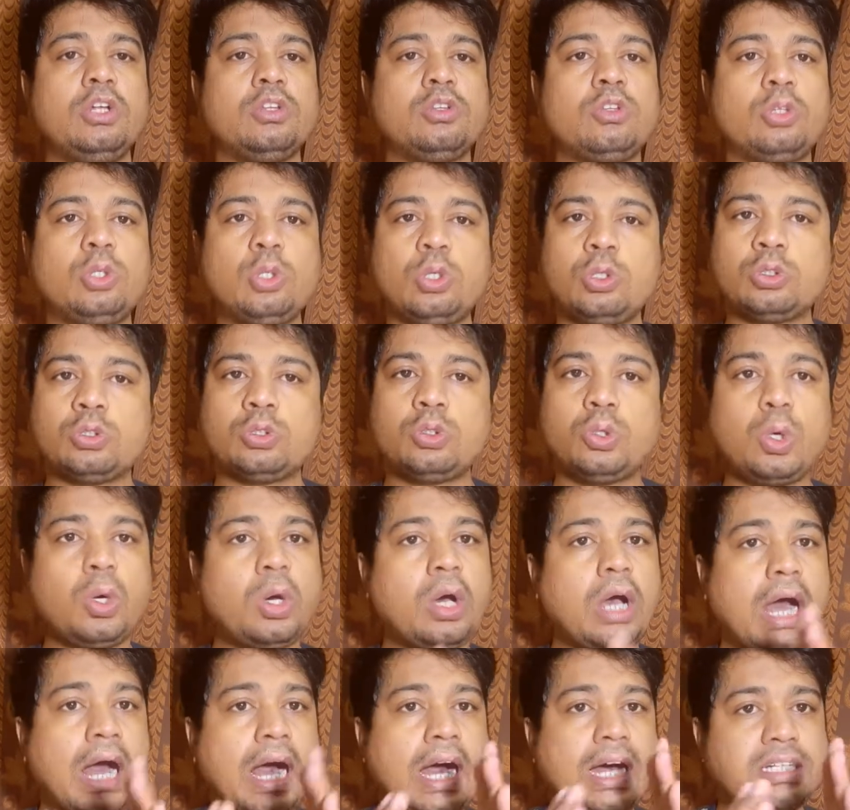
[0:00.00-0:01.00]
तो दोस्तों
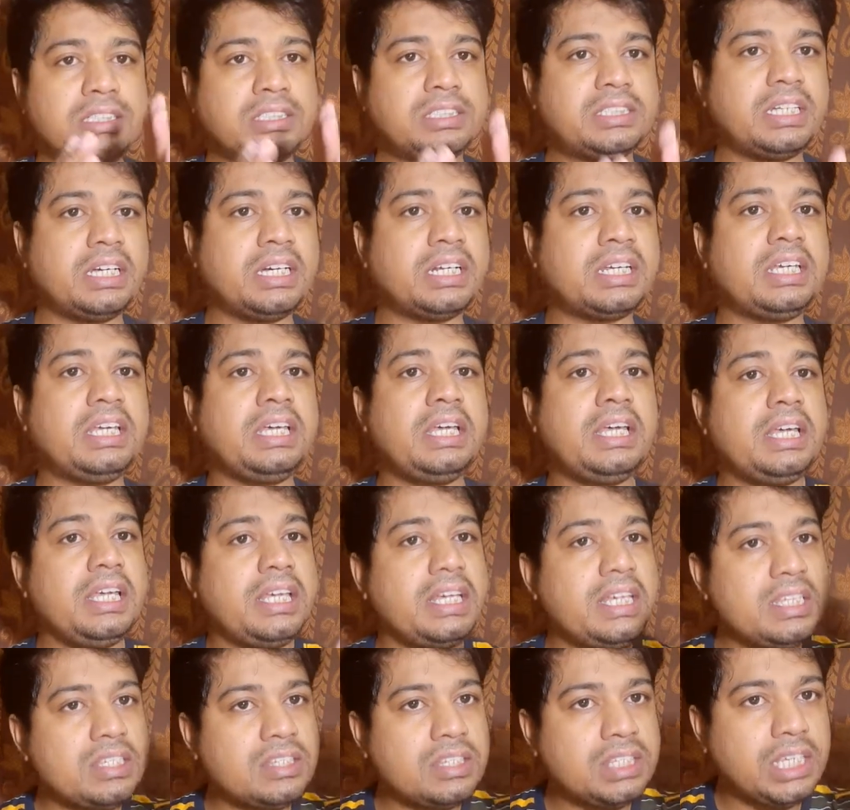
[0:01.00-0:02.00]
आंसर की
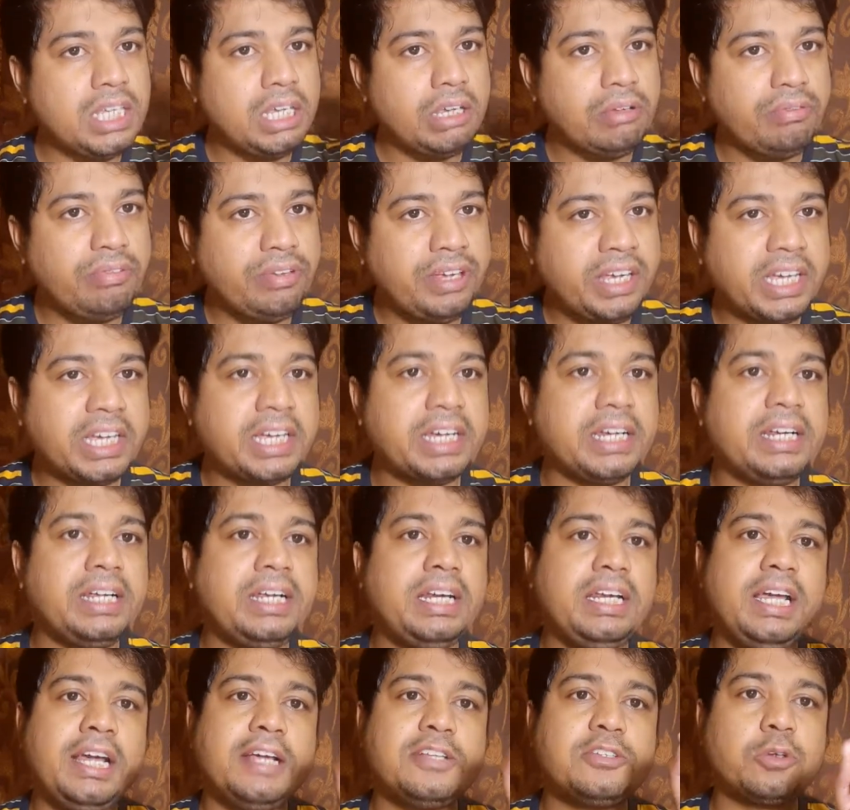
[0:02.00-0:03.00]
इसी वीक
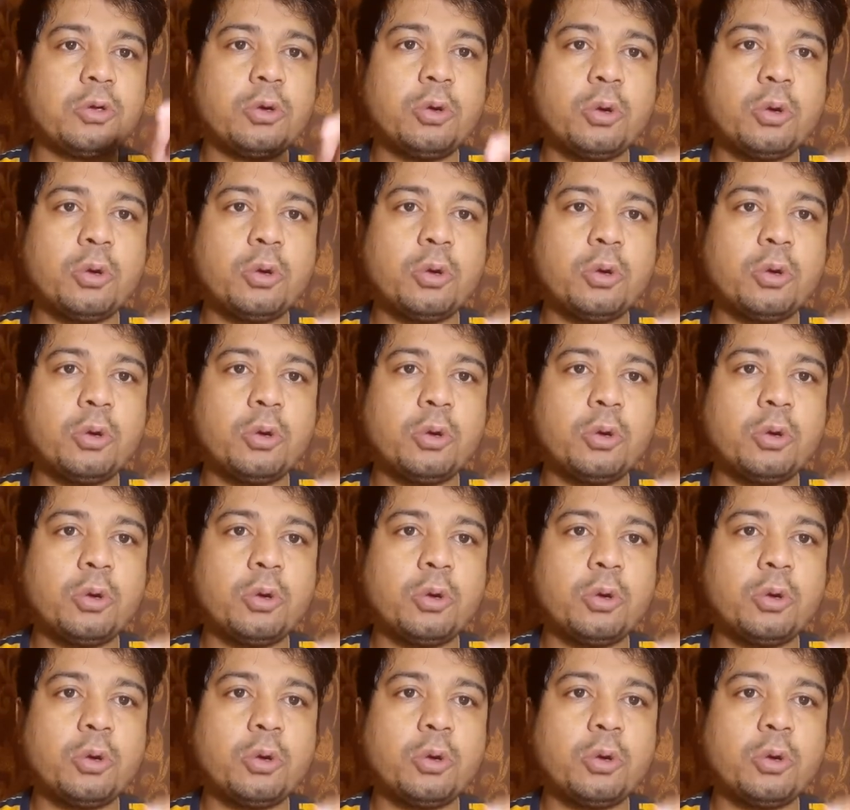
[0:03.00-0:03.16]
रिलीज